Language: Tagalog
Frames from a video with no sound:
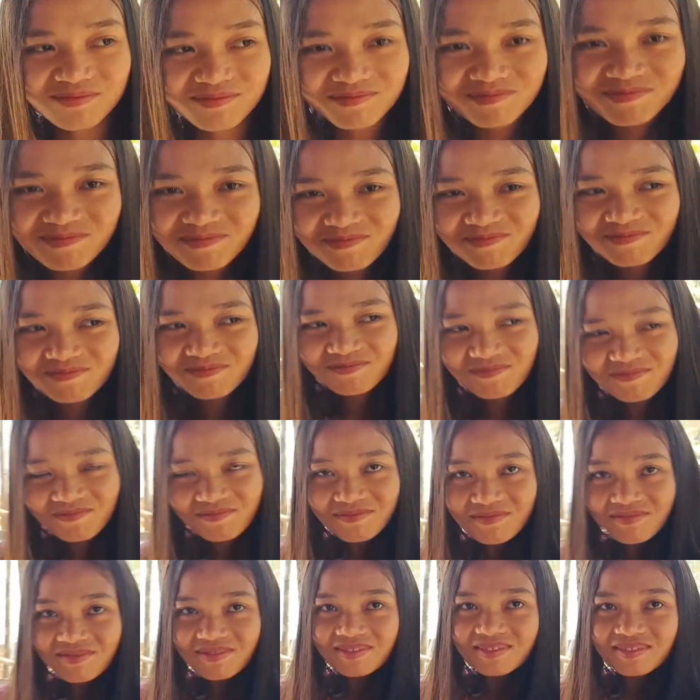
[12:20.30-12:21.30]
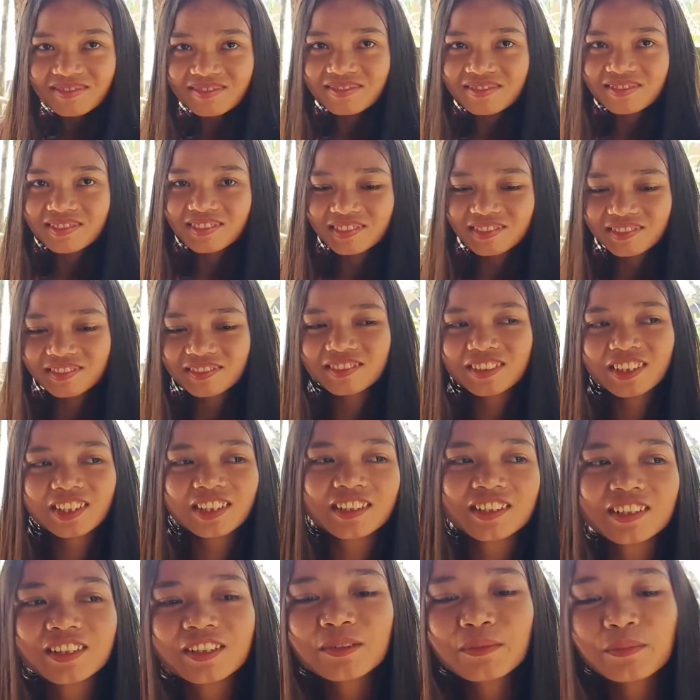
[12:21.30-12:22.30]
Kamusta na, Nikki?
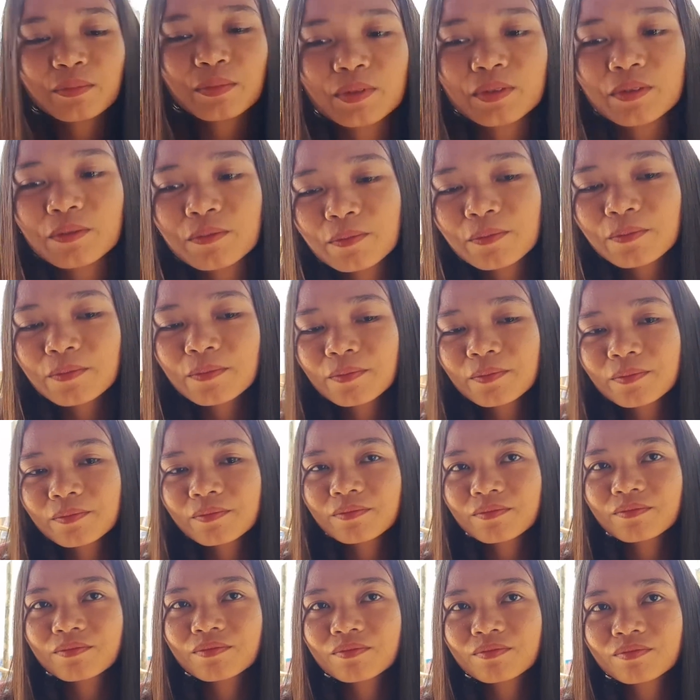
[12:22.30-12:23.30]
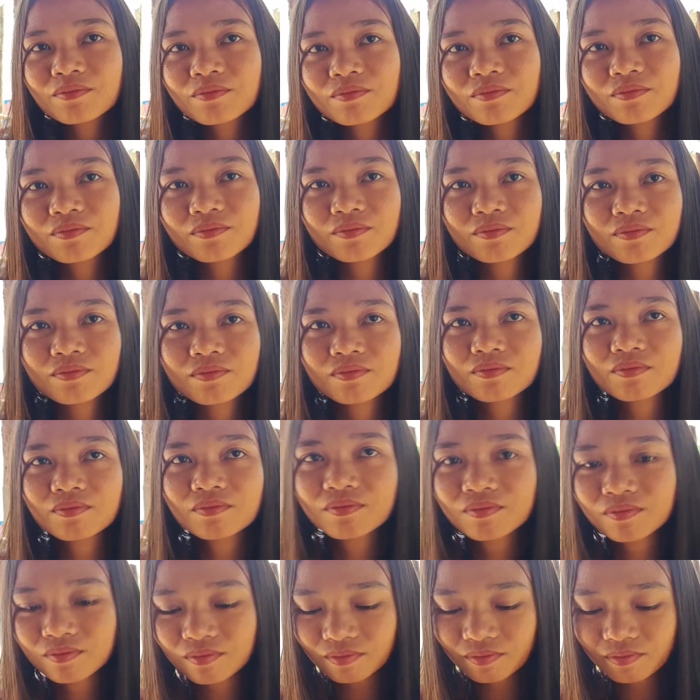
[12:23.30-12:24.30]
Hindi ka nagsama sa bu- buhangin?
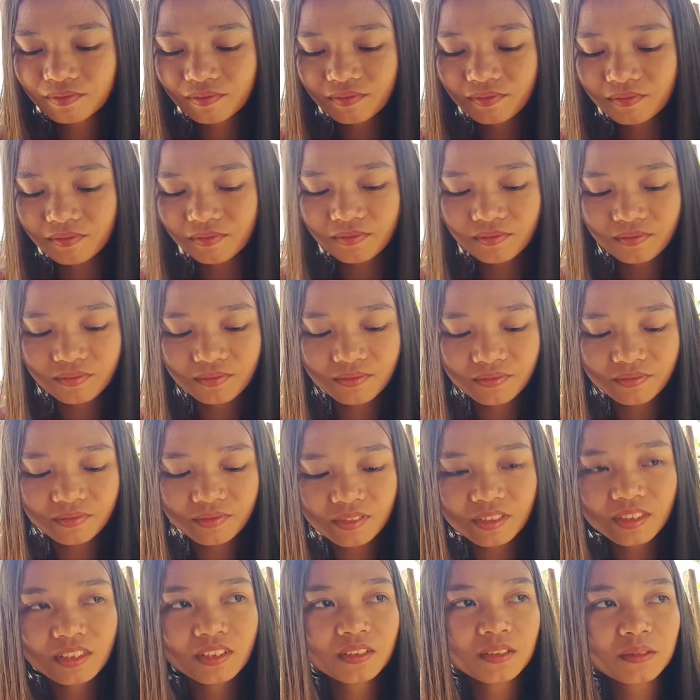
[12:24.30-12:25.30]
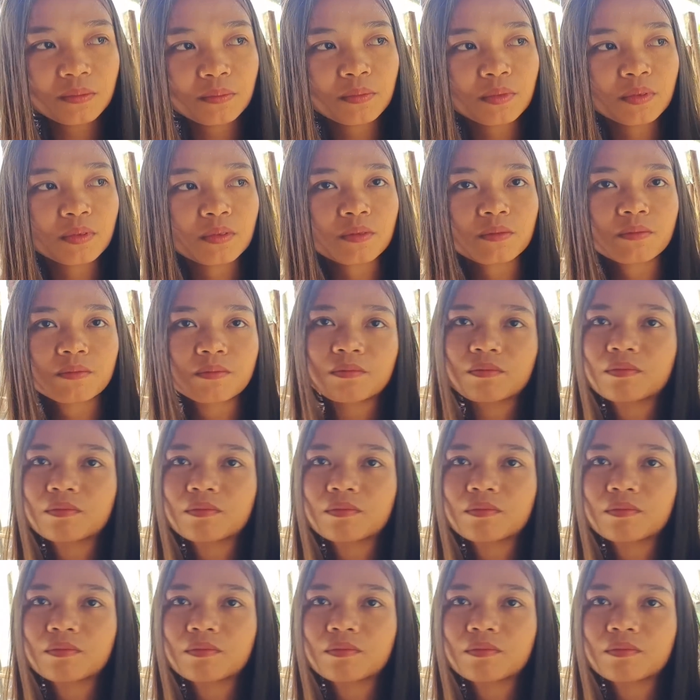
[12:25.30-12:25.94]
Hindi ka ngayon nagkuha?